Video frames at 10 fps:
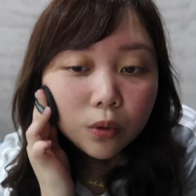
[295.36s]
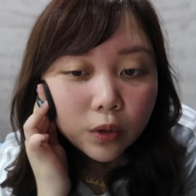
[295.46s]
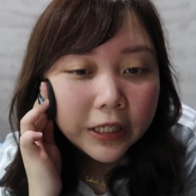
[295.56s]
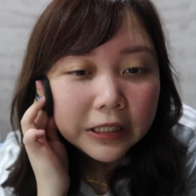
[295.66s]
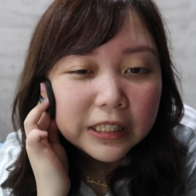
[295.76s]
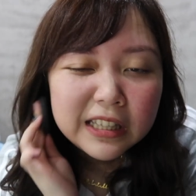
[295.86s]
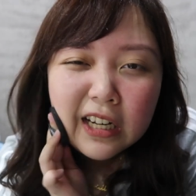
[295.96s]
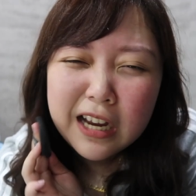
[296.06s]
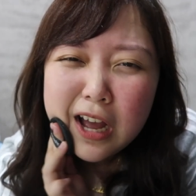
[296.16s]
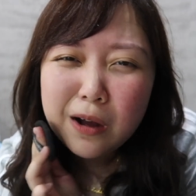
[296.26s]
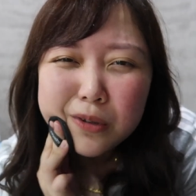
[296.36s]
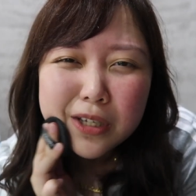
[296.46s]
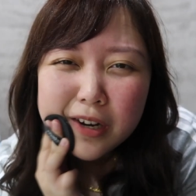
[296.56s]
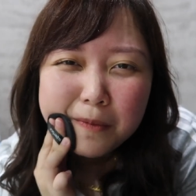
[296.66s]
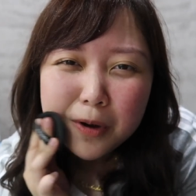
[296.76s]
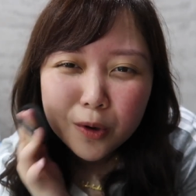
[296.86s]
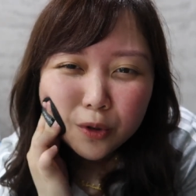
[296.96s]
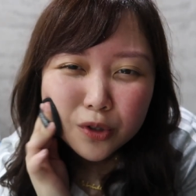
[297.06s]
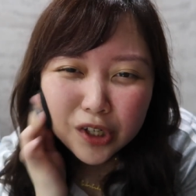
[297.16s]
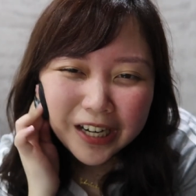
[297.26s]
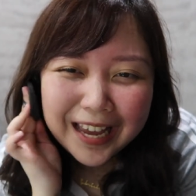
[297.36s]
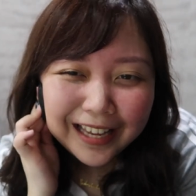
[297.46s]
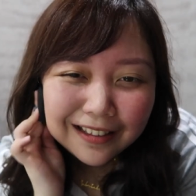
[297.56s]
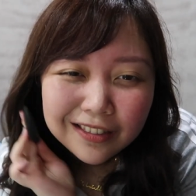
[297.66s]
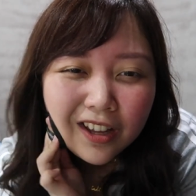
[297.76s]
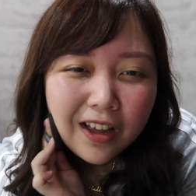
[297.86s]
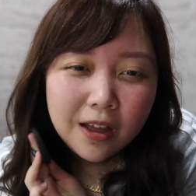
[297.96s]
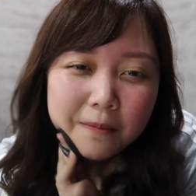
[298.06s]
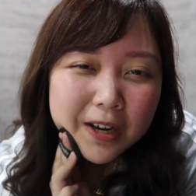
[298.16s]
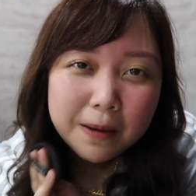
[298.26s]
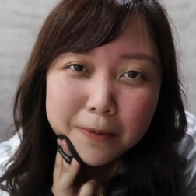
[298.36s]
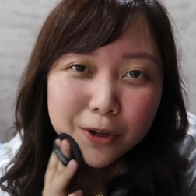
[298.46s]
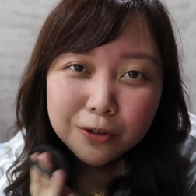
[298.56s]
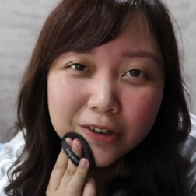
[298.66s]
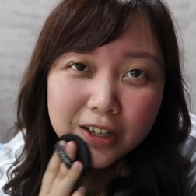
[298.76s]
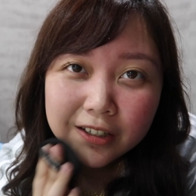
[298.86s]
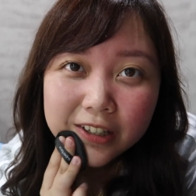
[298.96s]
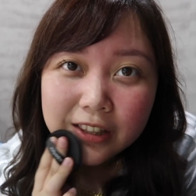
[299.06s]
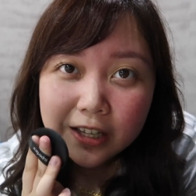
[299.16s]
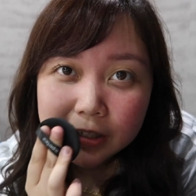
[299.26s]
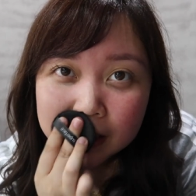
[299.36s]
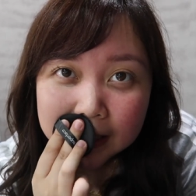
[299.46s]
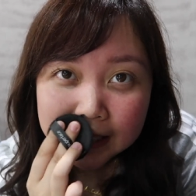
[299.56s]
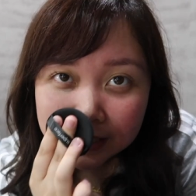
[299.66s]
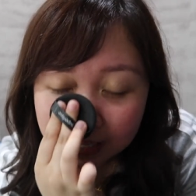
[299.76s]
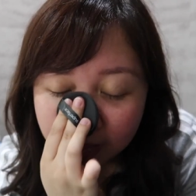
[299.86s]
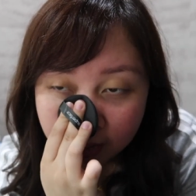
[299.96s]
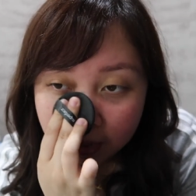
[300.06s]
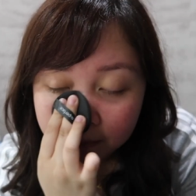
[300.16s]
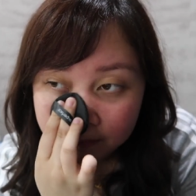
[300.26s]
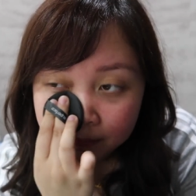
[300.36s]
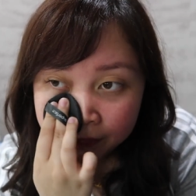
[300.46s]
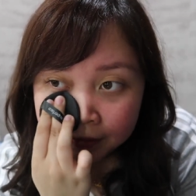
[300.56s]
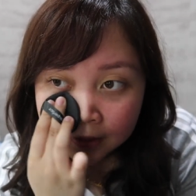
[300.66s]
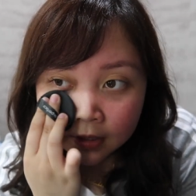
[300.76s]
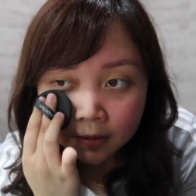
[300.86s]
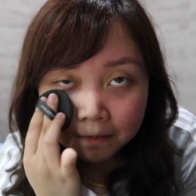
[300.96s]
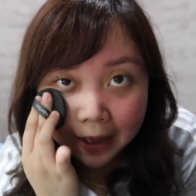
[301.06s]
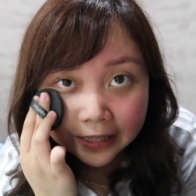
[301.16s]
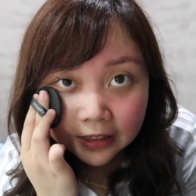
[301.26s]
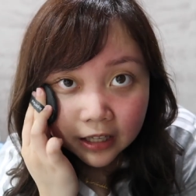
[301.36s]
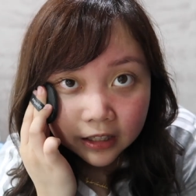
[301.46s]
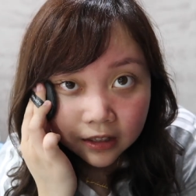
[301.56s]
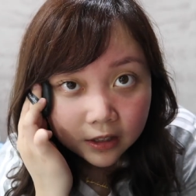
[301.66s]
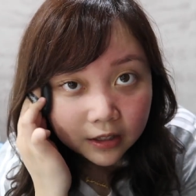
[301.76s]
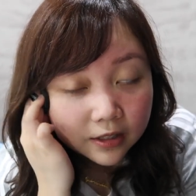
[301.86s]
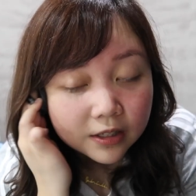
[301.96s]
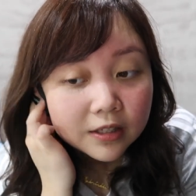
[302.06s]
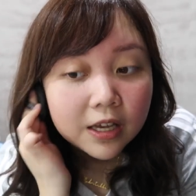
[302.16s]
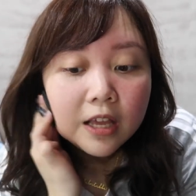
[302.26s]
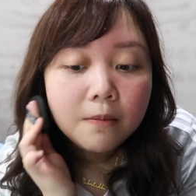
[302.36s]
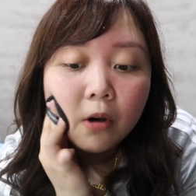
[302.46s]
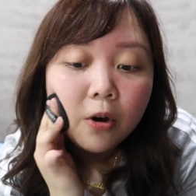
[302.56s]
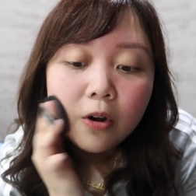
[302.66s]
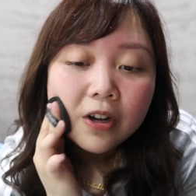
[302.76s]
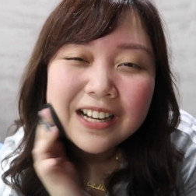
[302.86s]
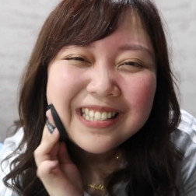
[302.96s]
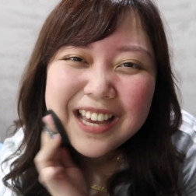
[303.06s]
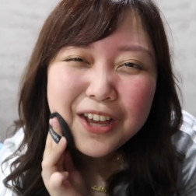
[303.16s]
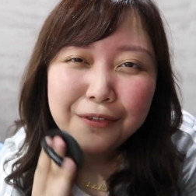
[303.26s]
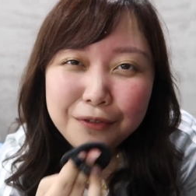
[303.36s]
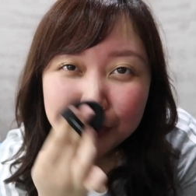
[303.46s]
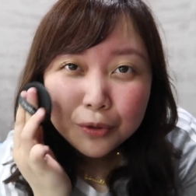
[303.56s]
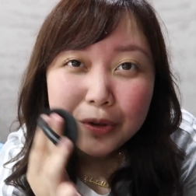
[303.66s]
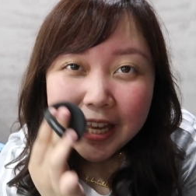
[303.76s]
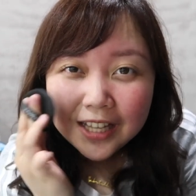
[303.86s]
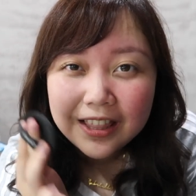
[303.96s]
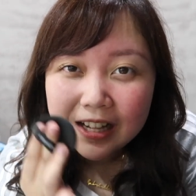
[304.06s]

So, hindi talaga ako sanay mag-cushion. And, pinapanood ko lang that they just um, pat it sa skin mo. Kasi if you do like